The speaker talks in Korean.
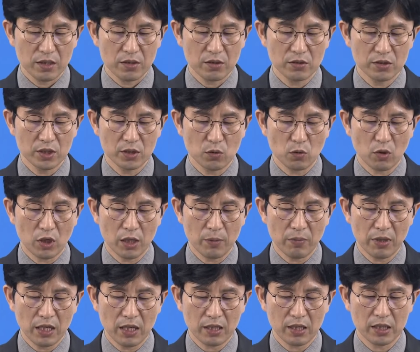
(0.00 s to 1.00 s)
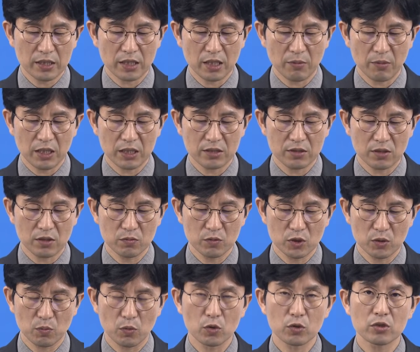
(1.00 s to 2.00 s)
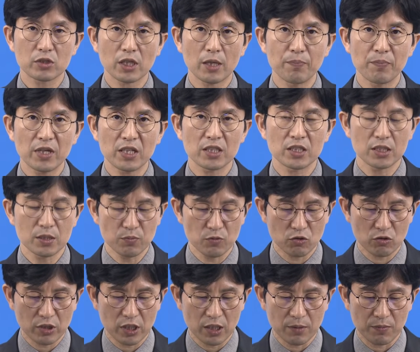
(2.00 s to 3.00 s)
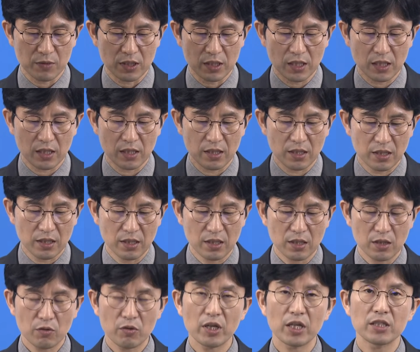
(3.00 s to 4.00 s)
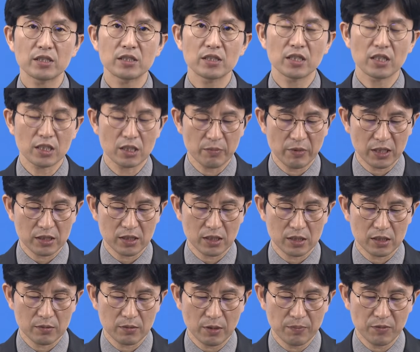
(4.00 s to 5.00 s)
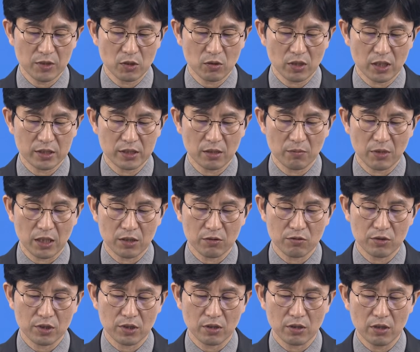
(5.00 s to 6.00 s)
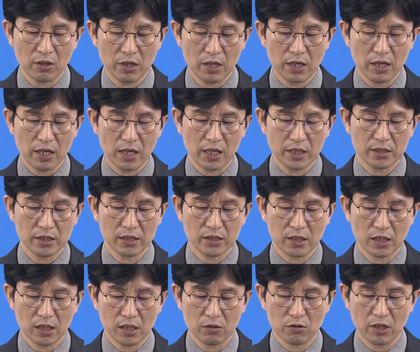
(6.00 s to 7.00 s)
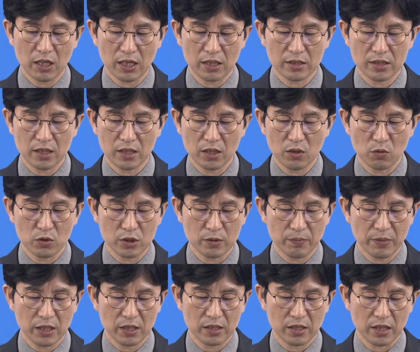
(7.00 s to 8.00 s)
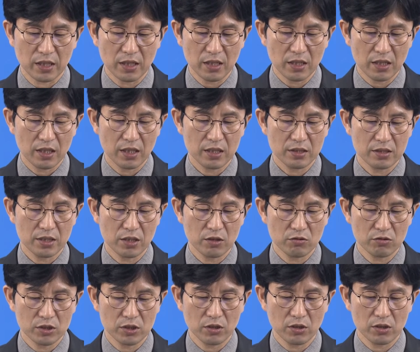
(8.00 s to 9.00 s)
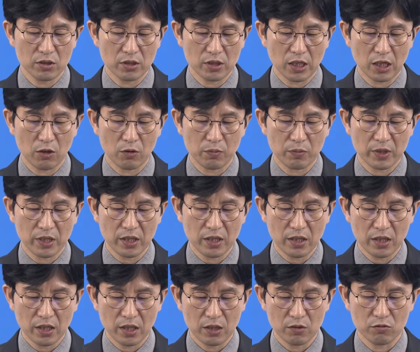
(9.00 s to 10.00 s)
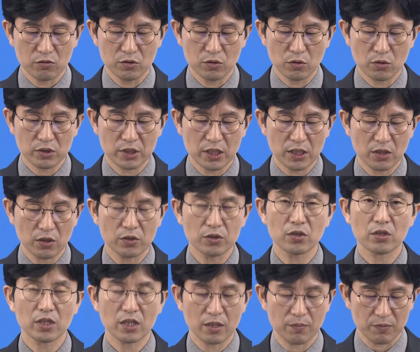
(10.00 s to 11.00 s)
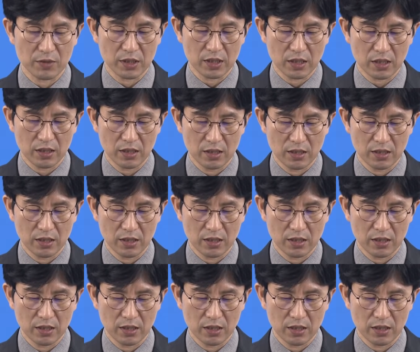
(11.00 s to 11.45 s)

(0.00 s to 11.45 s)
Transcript: 현재 도가 파악한 개방시설물은 모두 326개입니다. 회의실이 243개도 가장 많고요. 행사장하고 강당이 58개, 체육시설 19개, 운동장이 6개입니다.